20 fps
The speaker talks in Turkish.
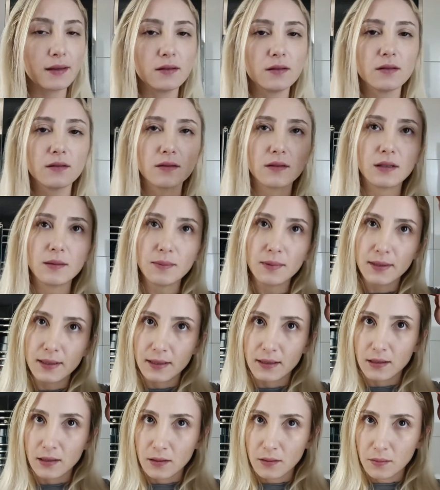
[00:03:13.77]
Ben
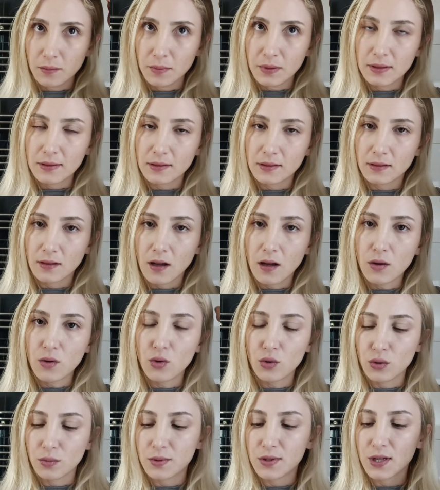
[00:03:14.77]
diplerini bir tık daha
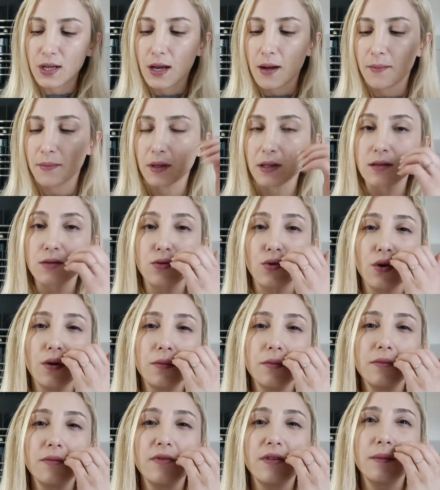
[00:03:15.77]
koyu bir şey yapmak
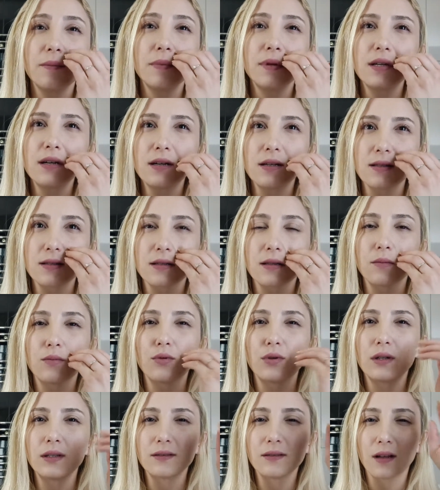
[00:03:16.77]
istiyorum ve biraz da
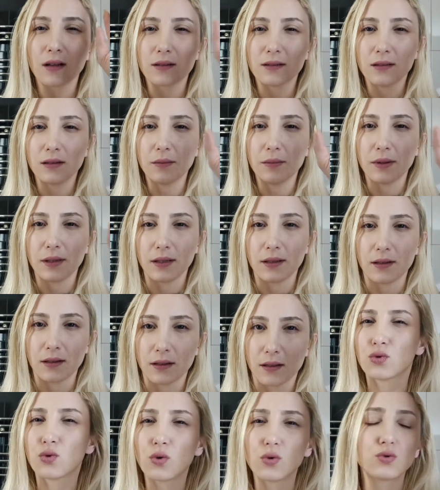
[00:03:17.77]
böyle tatlı bir
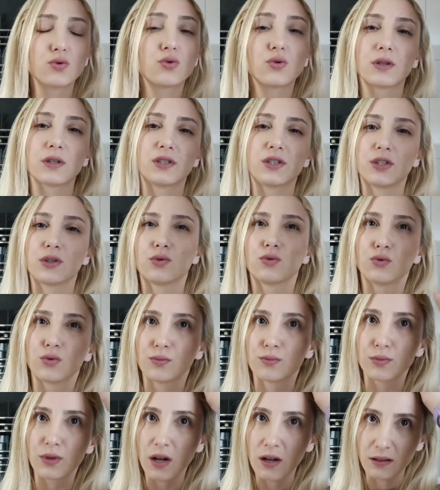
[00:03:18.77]
çok çok açık
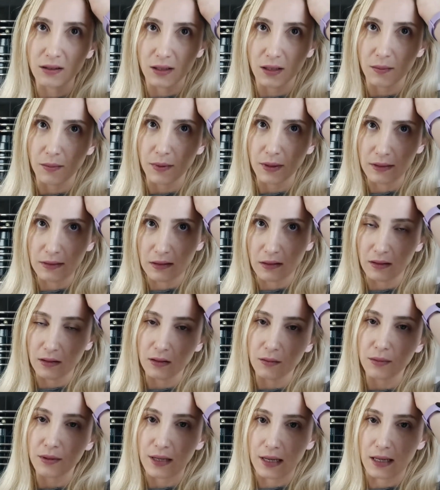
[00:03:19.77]
kumral gibi
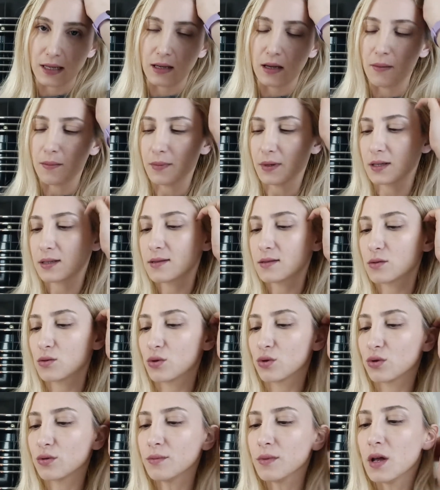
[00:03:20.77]
tatlı bir renk yapmak
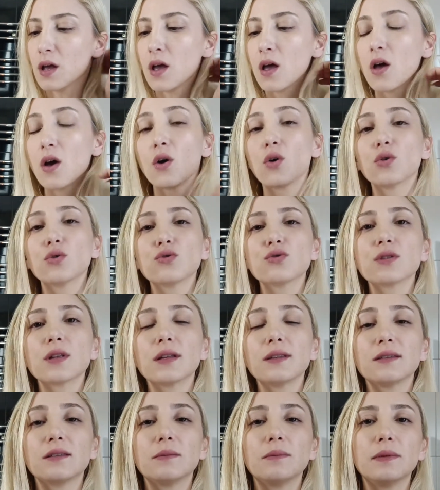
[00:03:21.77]
istiyorum. O
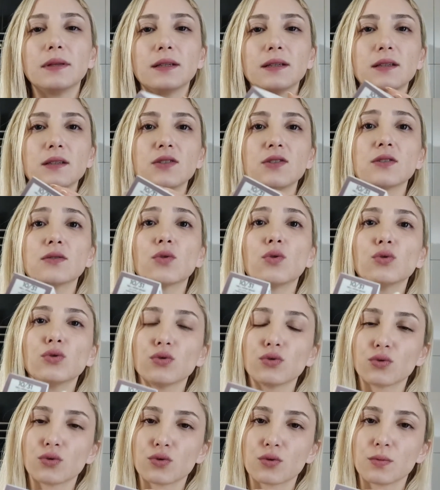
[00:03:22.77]
yüzden dipleri için
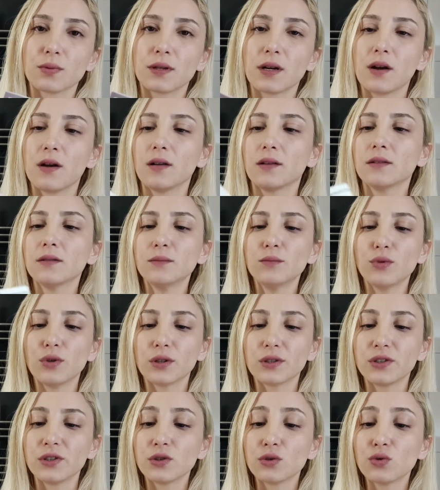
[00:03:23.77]
10.31 aldım.
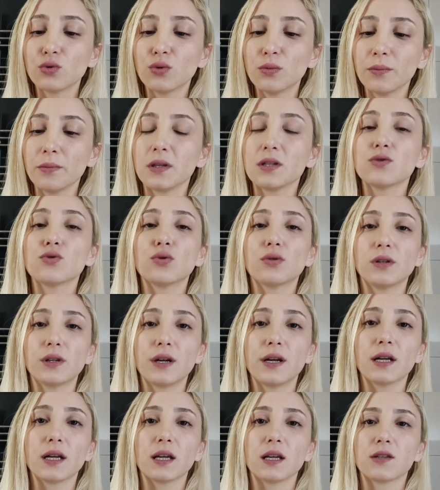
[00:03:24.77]
Bu açık kum beji
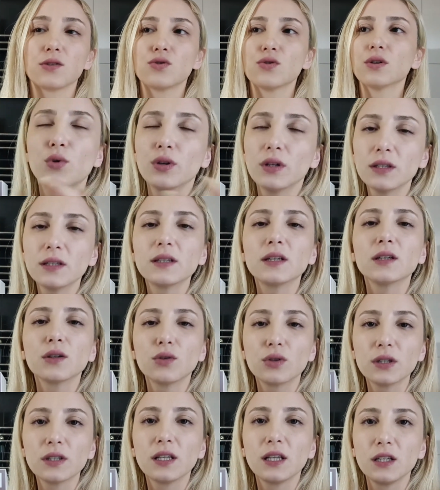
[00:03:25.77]
olarak geçiyor. Boyalara
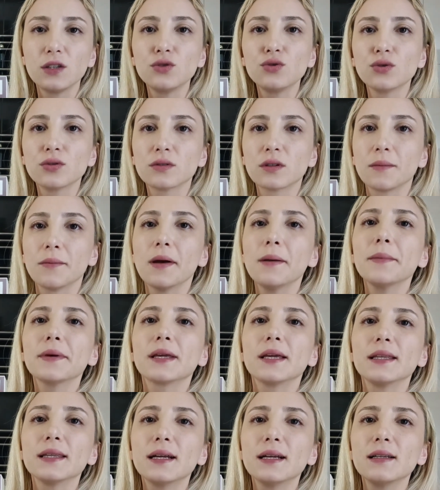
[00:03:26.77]
göre değişiyor tabi ama
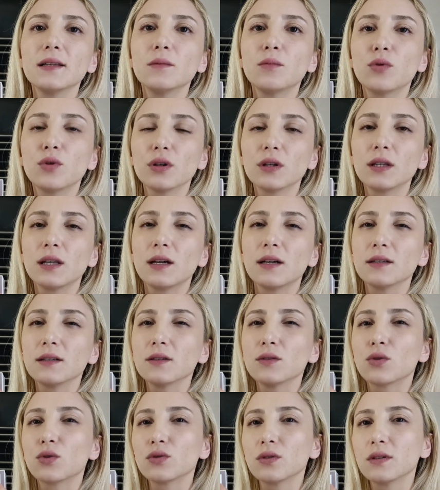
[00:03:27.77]
genelde
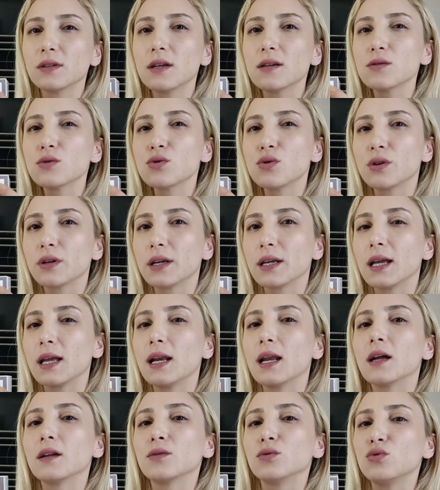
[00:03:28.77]
boyalarda noktadan sonra
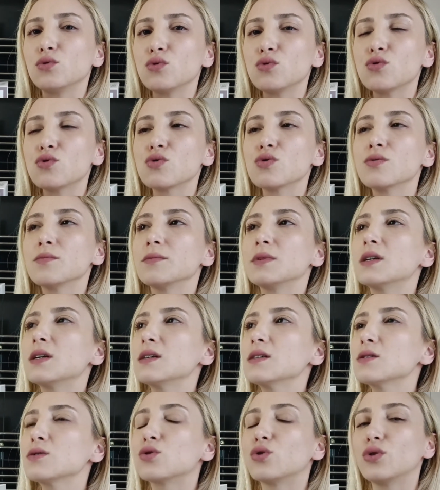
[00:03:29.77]
gelen 3
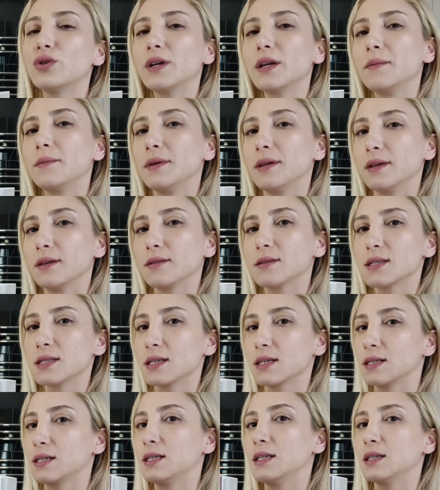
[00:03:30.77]
biraz dore bir
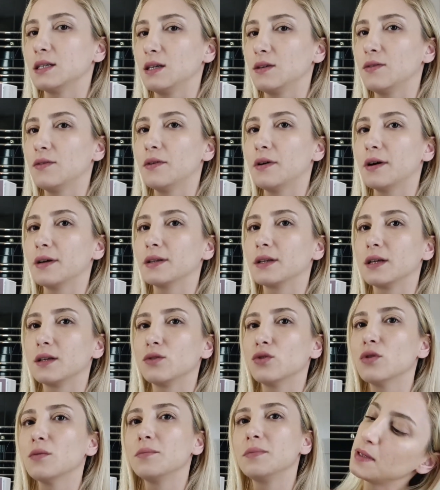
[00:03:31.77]
sarıyı ifade
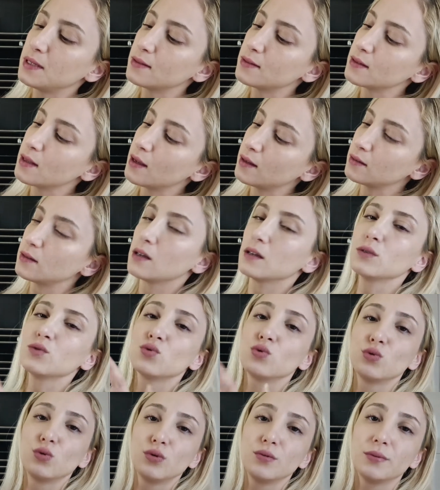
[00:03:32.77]
ediyor. Bir zaten
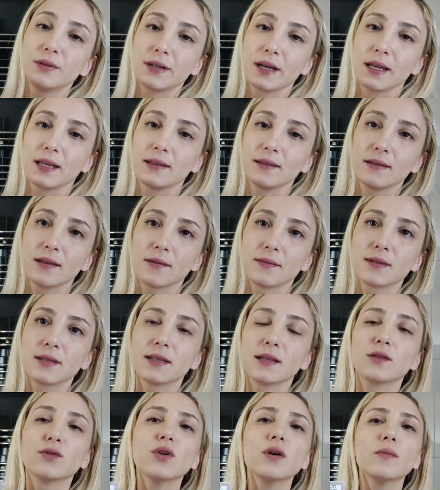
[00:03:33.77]
küllü bir rengi
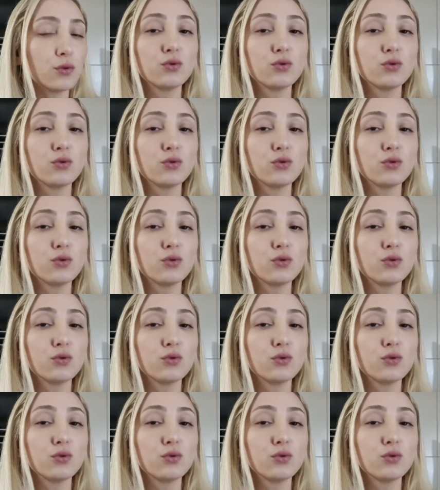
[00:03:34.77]
temsil ediyor.